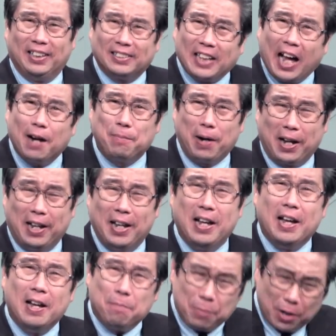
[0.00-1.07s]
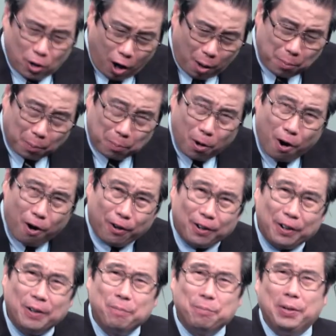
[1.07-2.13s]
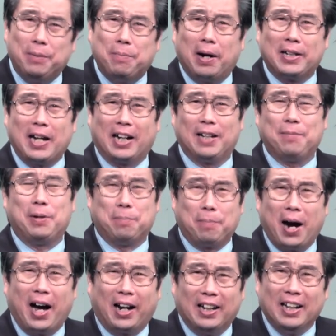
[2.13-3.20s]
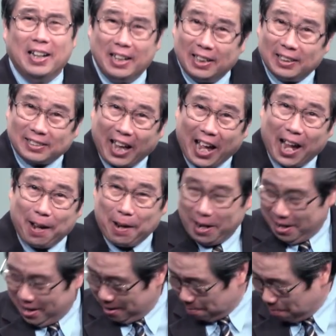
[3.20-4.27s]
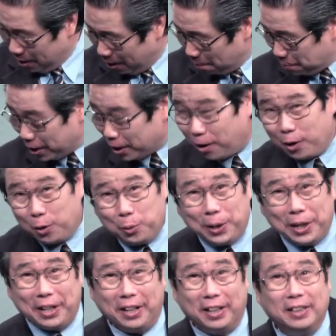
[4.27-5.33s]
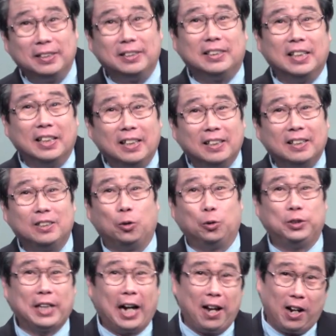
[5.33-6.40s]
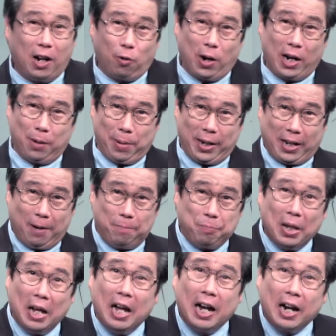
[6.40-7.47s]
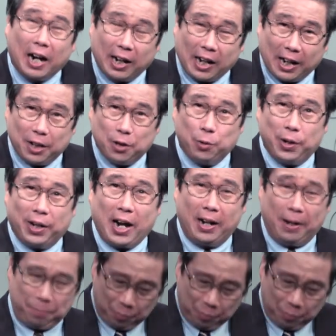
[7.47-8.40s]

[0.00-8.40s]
สร้างใหม่มีข้อบกพร่อง มีบางอย่างที่ผิดพลาด แต่พระกัมพีก็รู้ดีจึงหนุนใจเราว่าทำไมครับ ขณะที่อยู่ด้วยกัน